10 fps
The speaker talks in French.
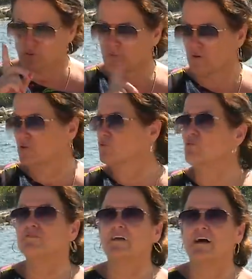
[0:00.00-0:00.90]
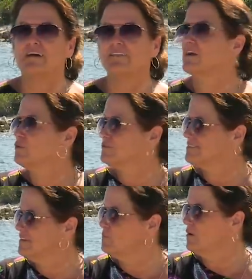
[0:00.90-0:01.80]
Je me retrouve dans,
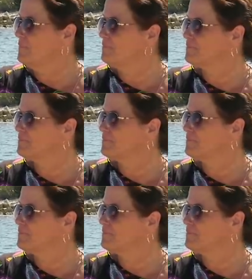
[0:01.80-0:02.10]
Claudine, moi.